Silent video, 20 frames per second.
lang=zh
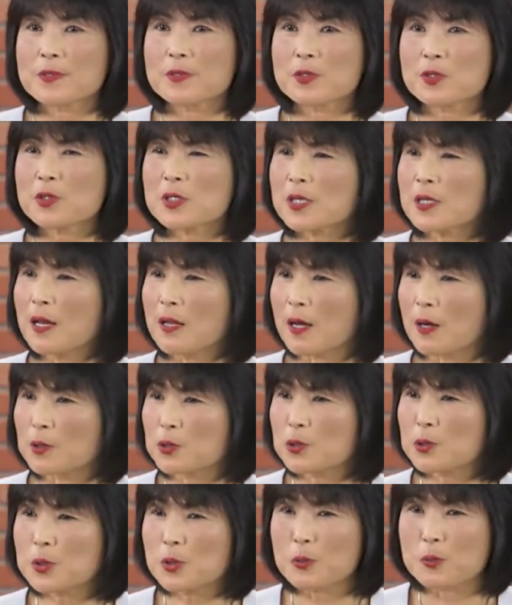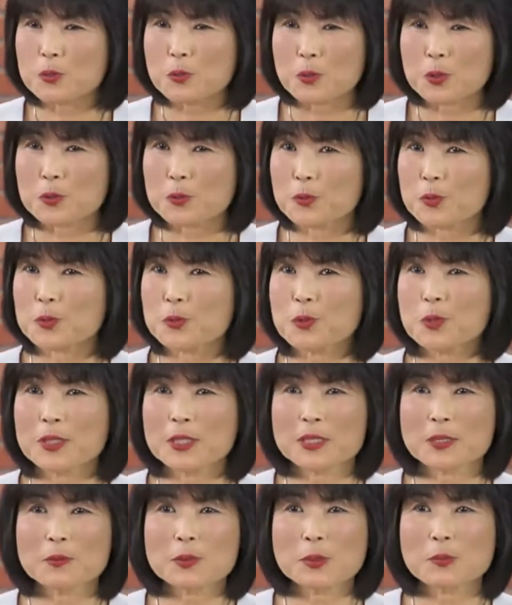就是老，就是我我我说
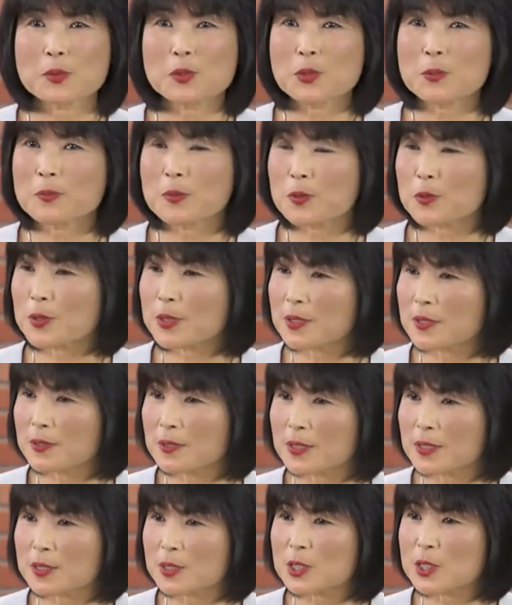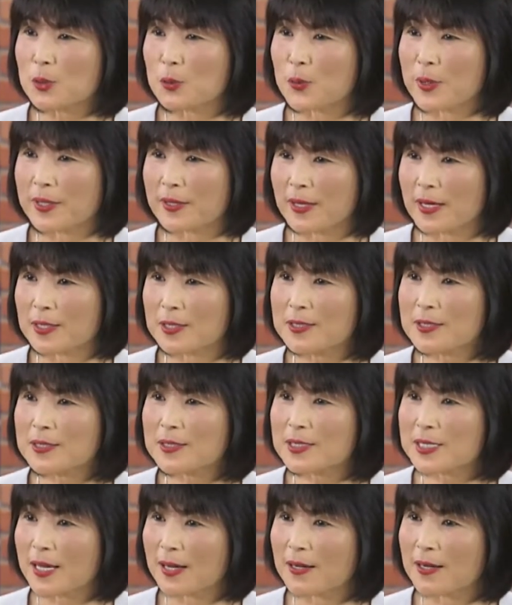你怎么这么多那个皱纹啊，那个
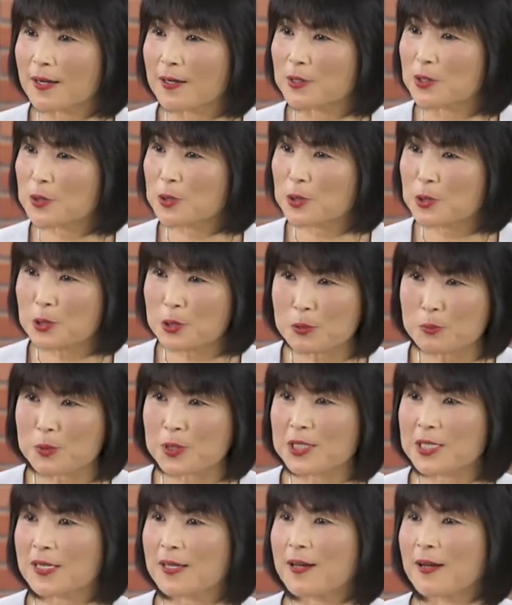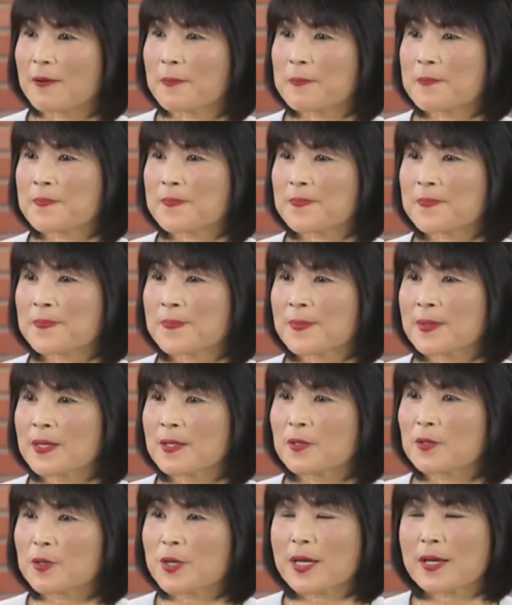肠啊就是不健康，
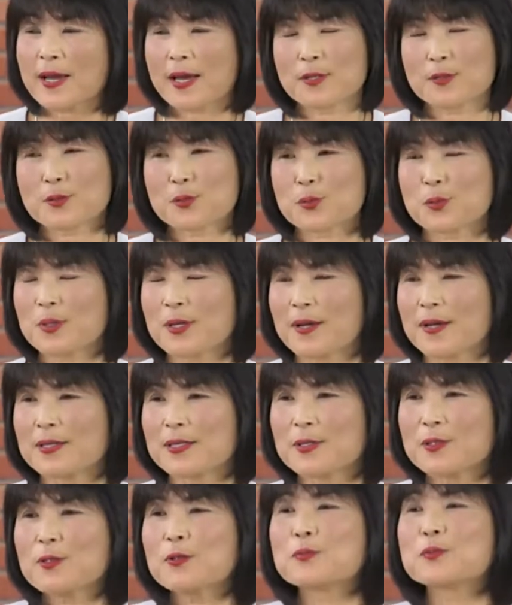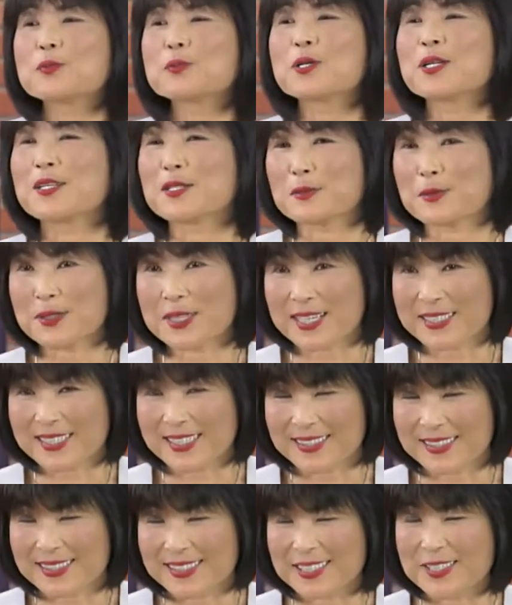你就可以看得出来，因为我们做了很多大
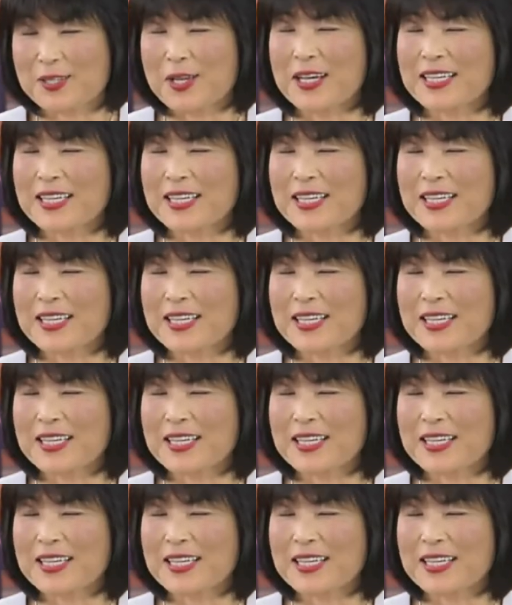肠镜，